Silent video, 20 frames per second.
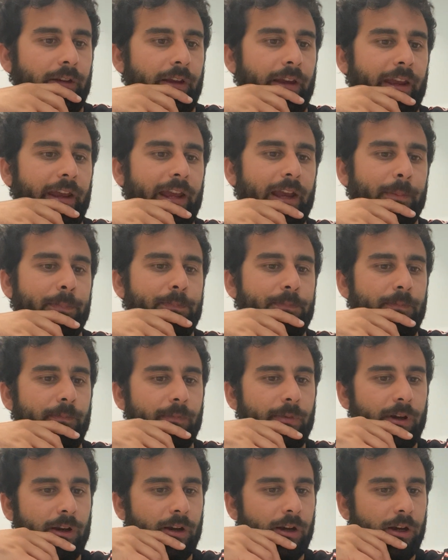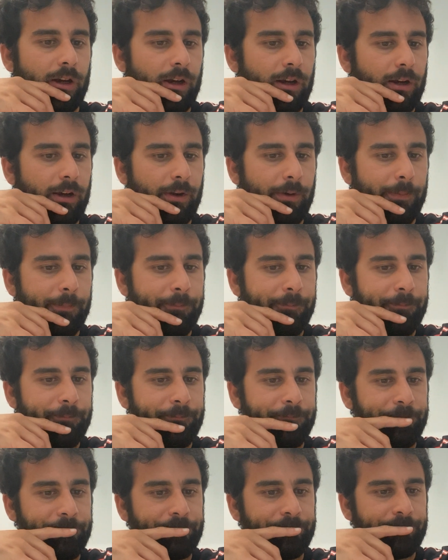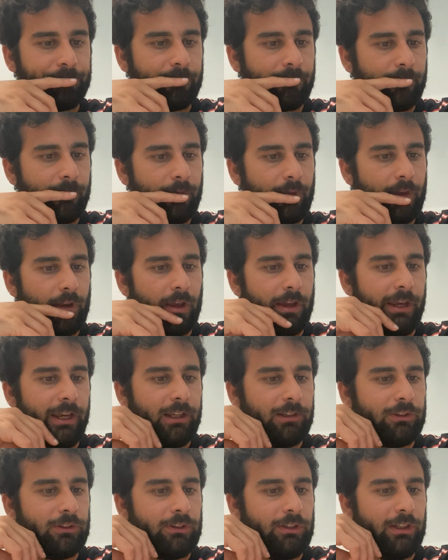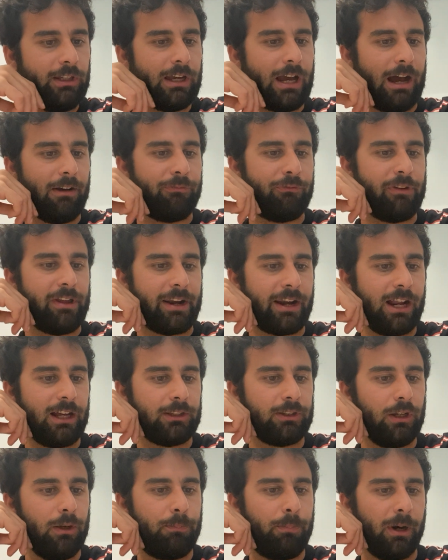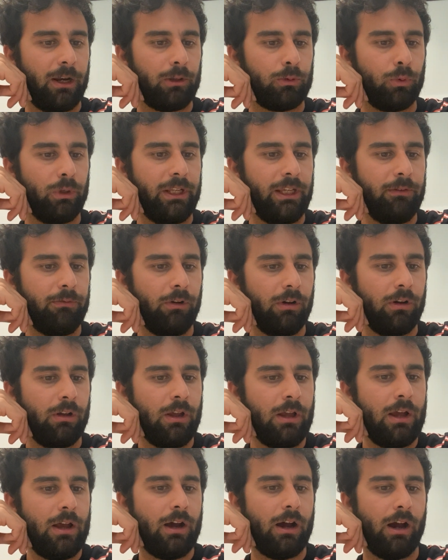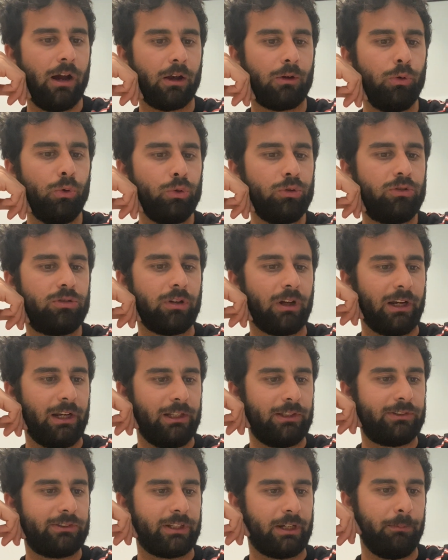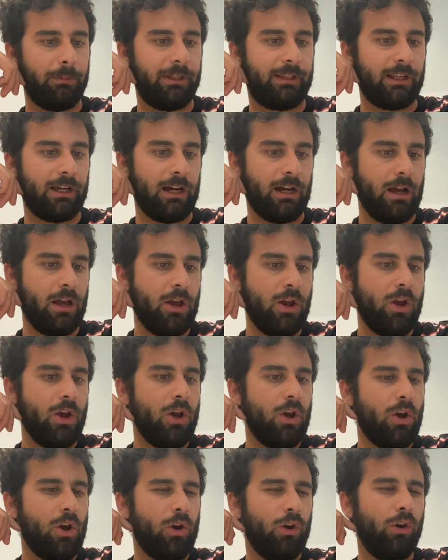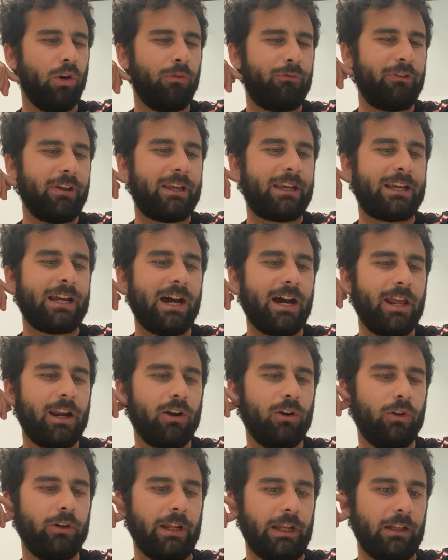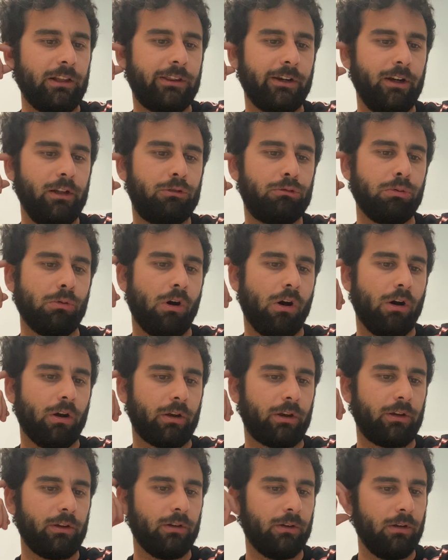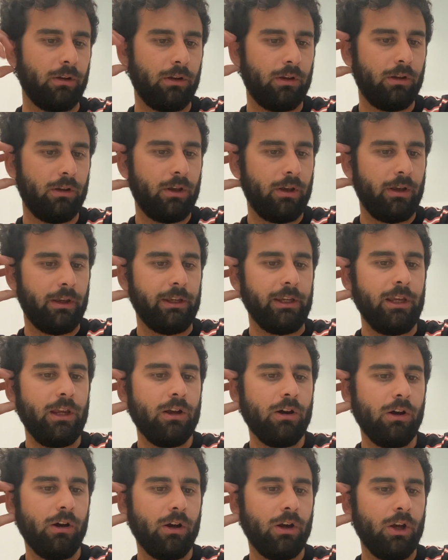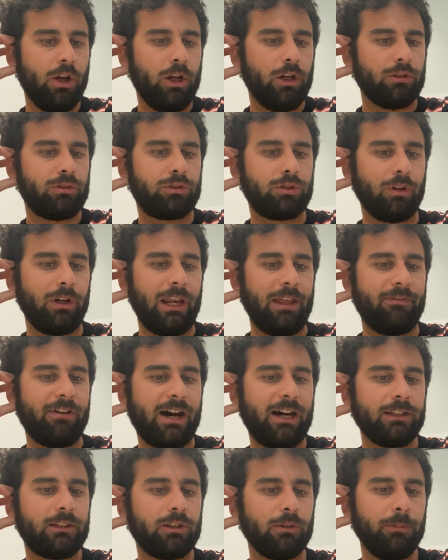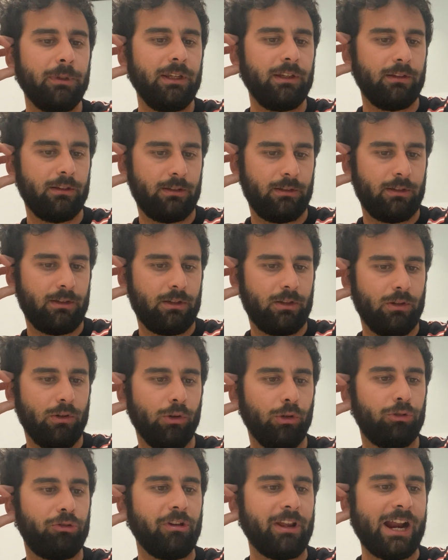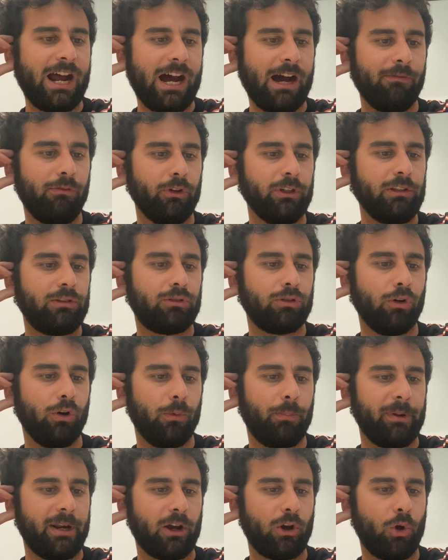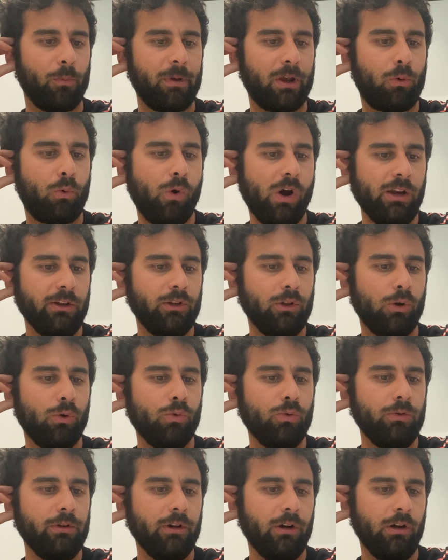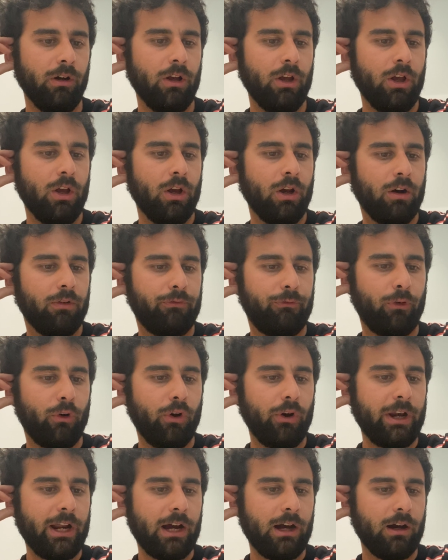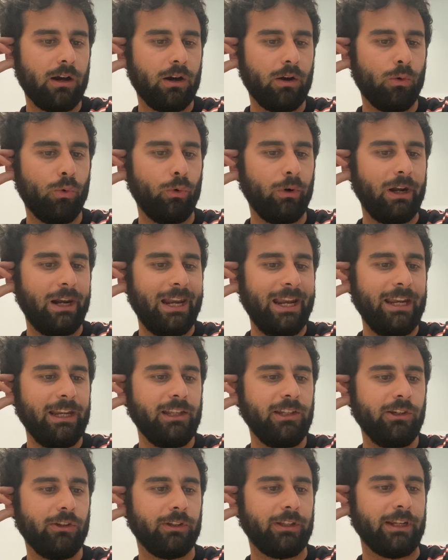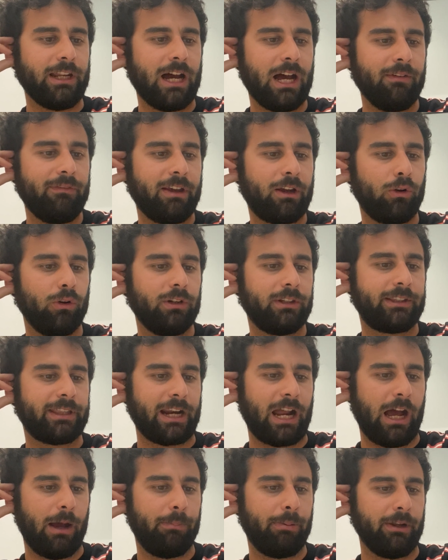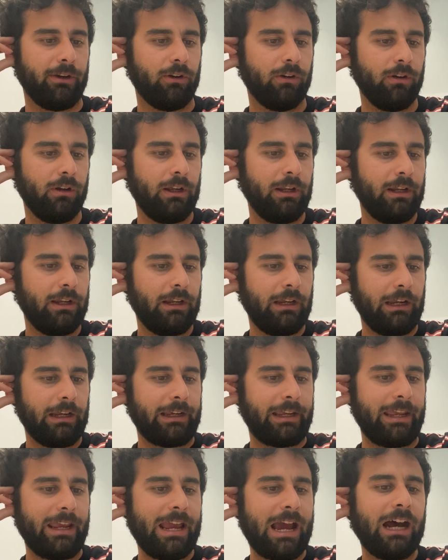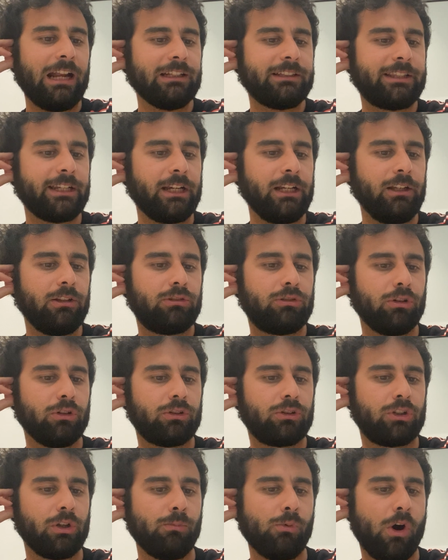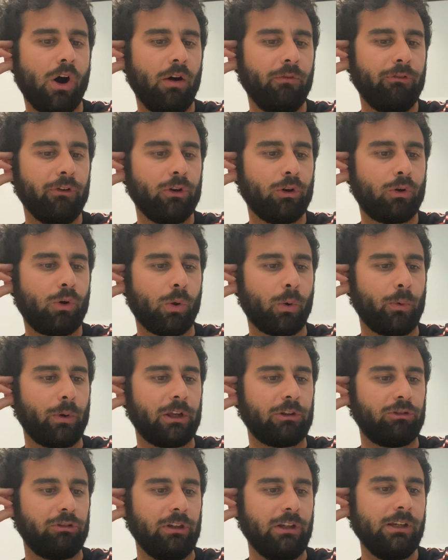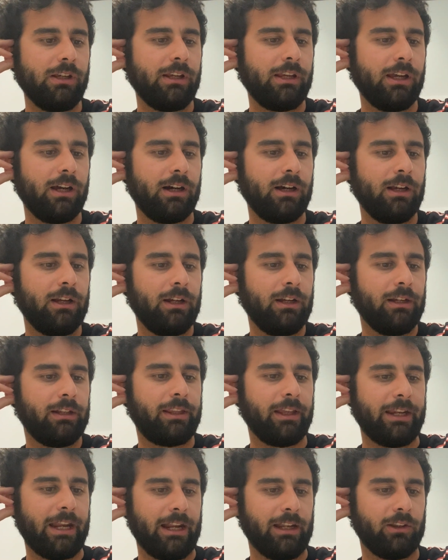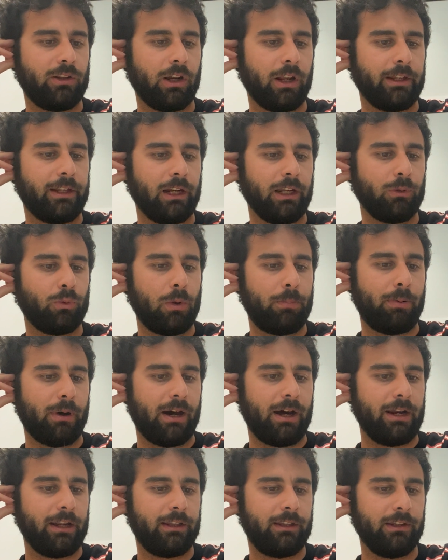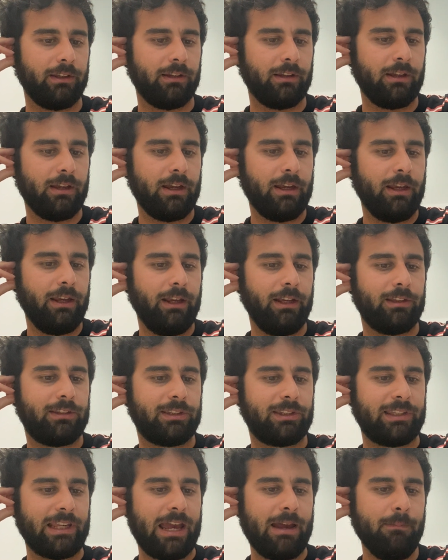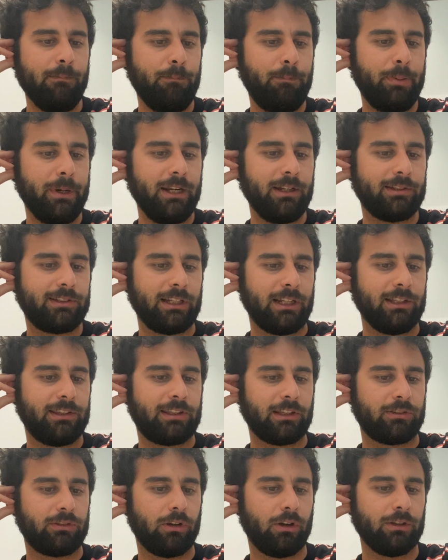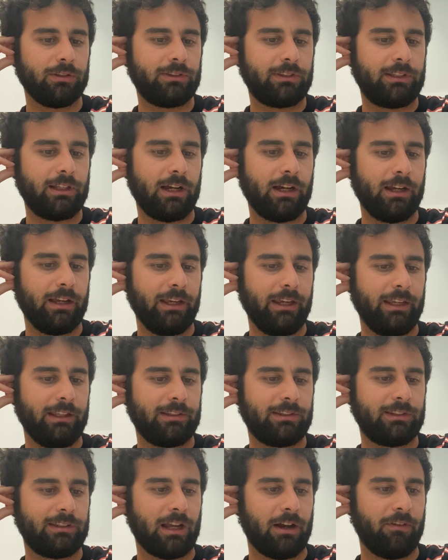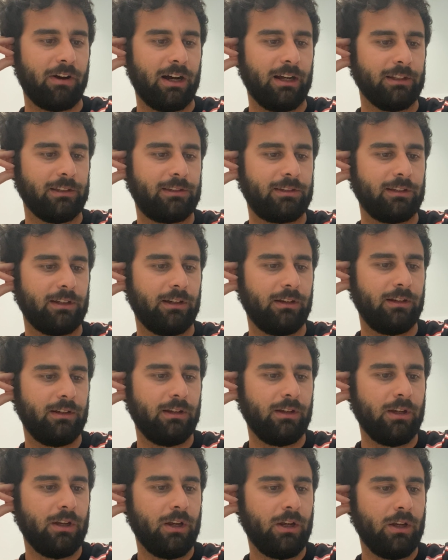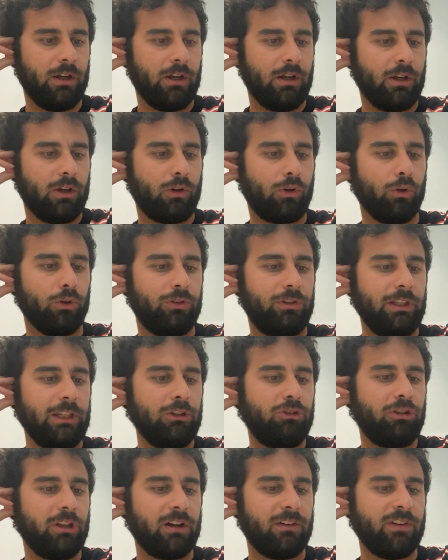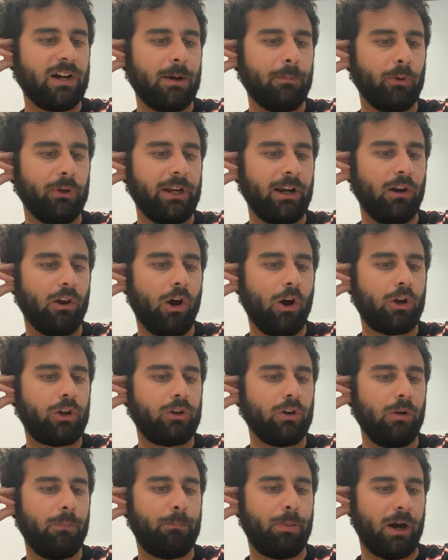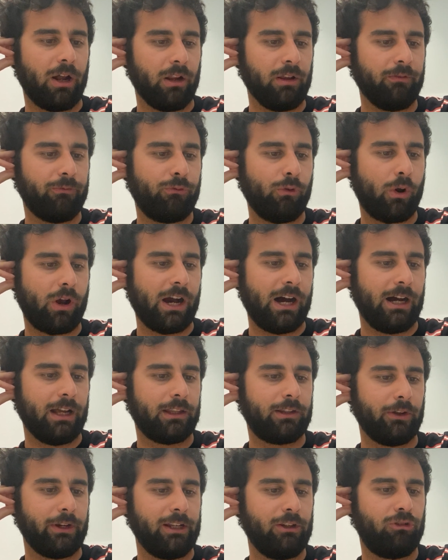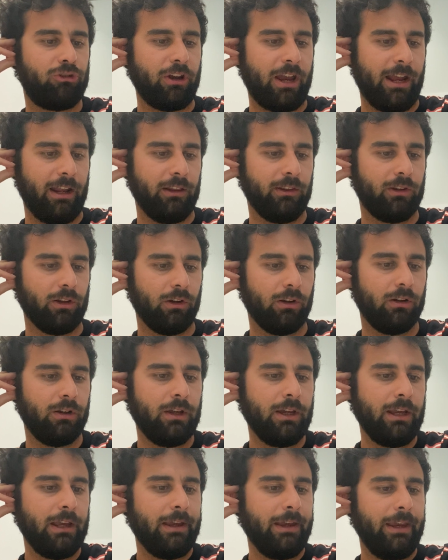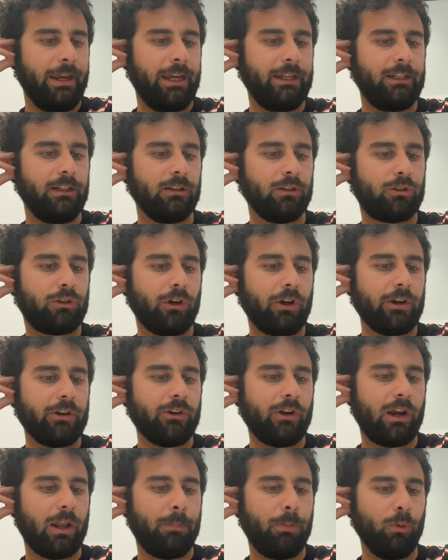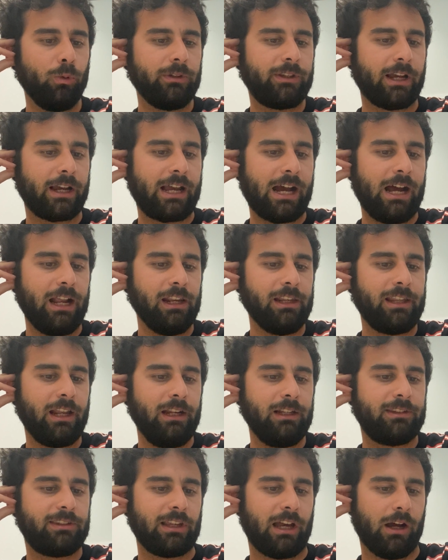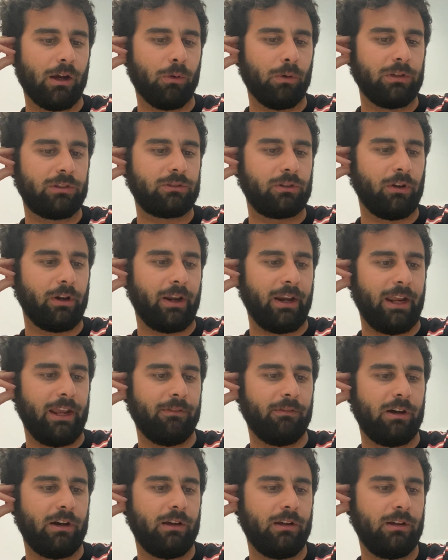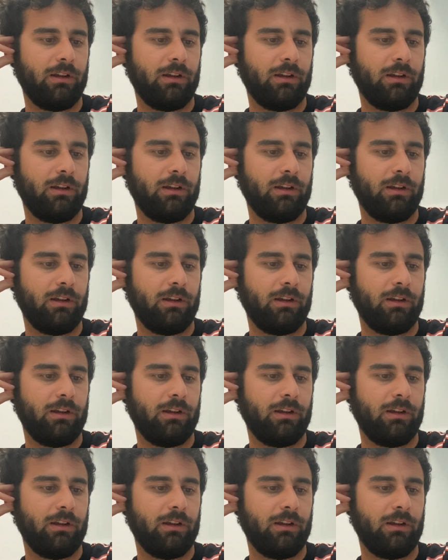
E, ehm, essi, afferrato il palo d'olivo, aguzzo all'estremità, lo ficcarono dentro il suo occhio. Io, sollevatomi, lo giravo di sopra come quando uno fora un legno di nave col trapano che altri di sotto muovono con una cinghia tenendola dalle due parti e sempre senza sosta essa avanza. Così giravamo nell'occhio il palo infuocato, reggendolo, ed intorno alla punta calda il sangue scorreva.